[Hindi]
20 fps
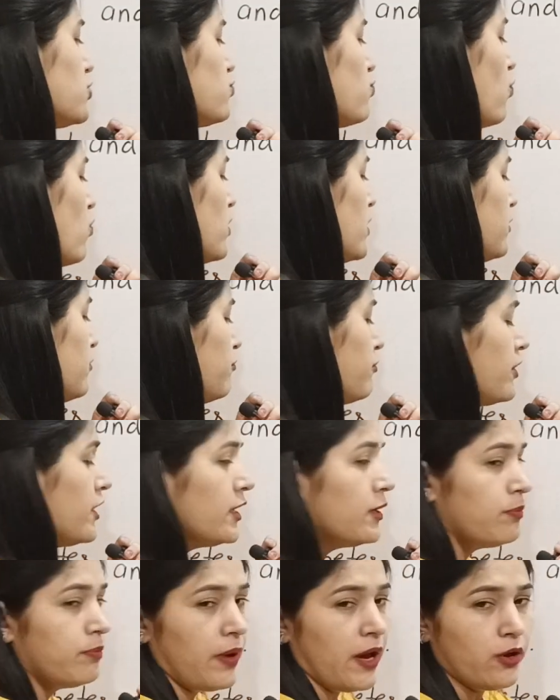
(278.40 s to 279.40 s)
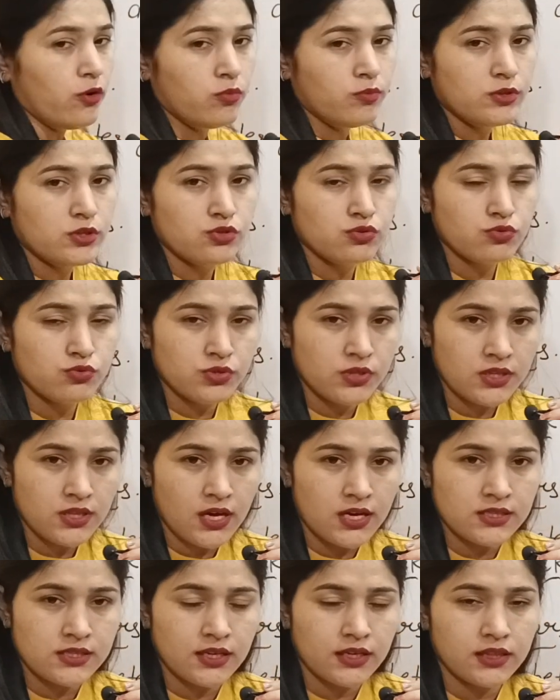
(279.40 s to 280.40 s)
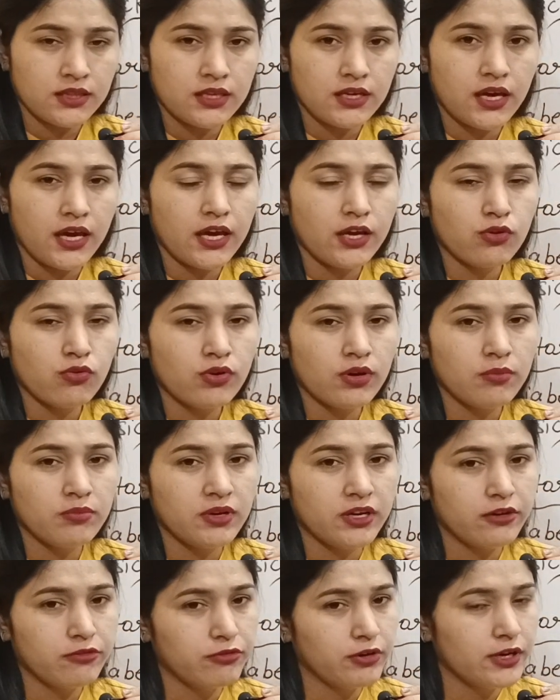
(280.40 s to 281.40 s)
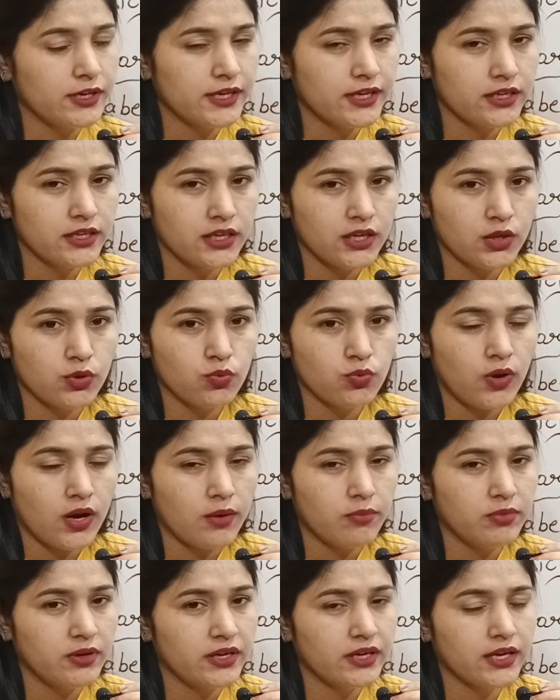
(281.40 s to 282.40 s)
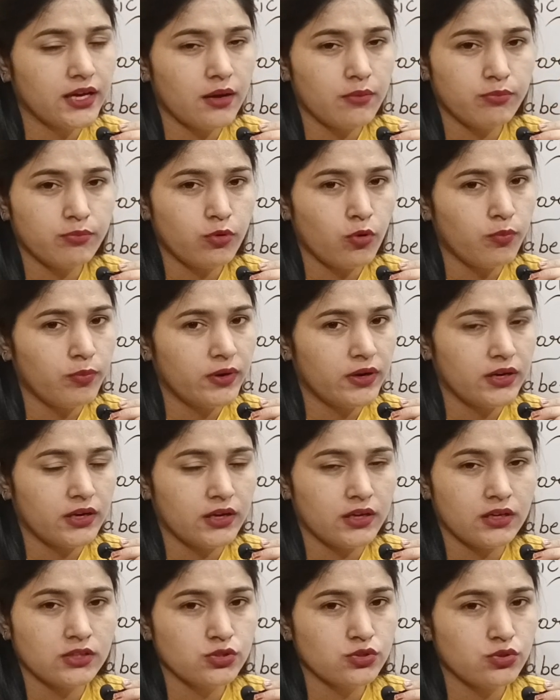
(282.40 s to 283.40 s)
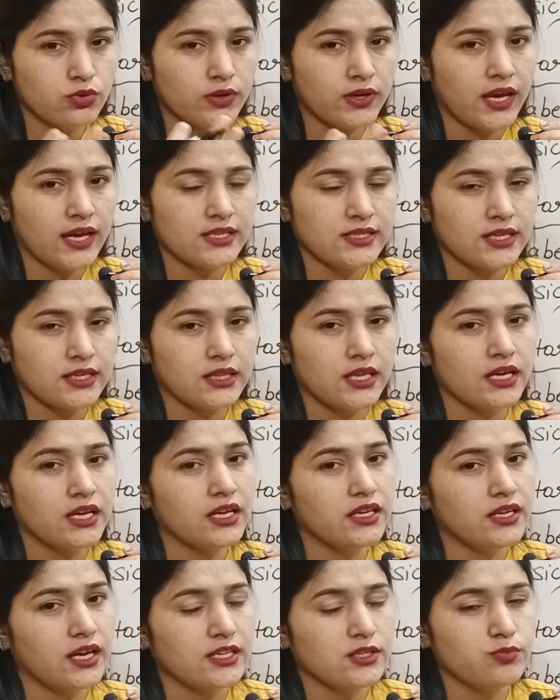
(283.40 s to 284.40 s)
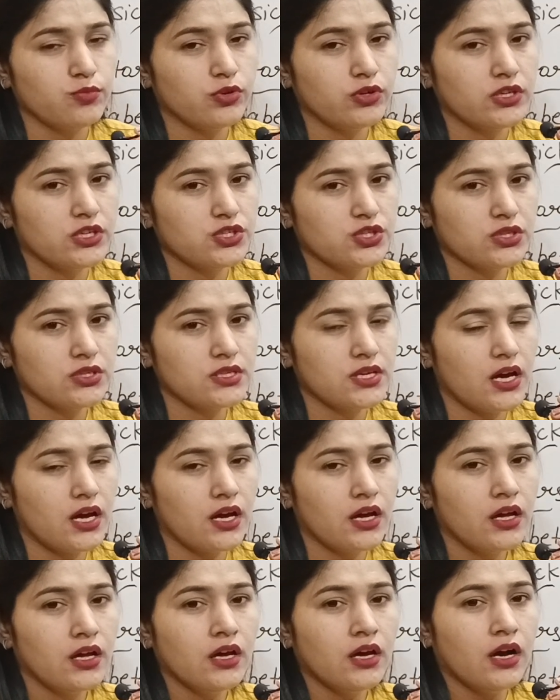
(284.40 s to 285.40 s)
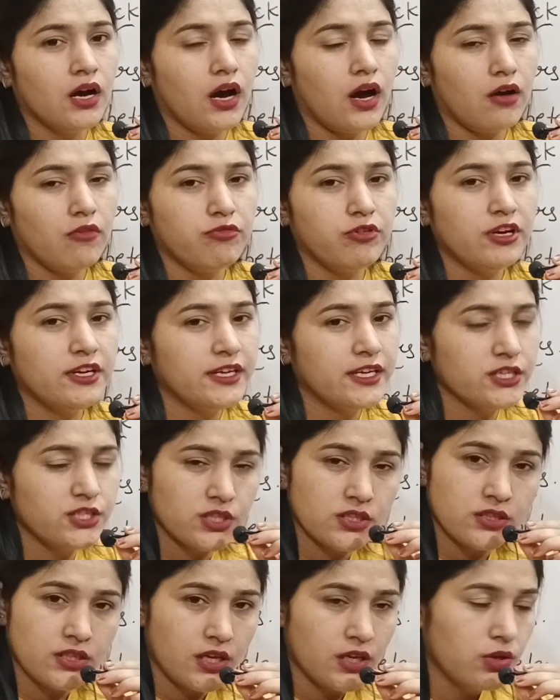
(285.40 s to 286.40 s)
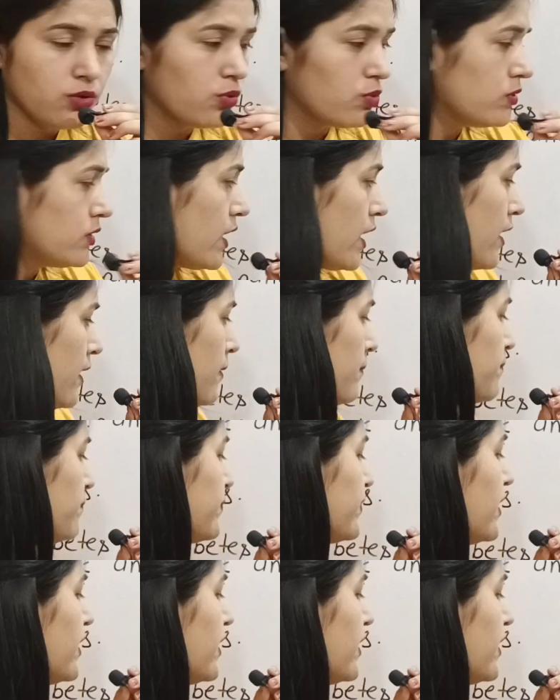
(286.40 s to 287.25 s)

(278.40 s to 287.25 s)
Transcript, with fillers: स्वोलन फीट पैरों में सूजन आ सकती है क्योंकि ब्लड फिल्टर नहीं हुआ ब्लड का प्रॉपर जो कह सकते हैं कि ट्रांसपोर्टेशन या फिल्टेशन नहीं होता है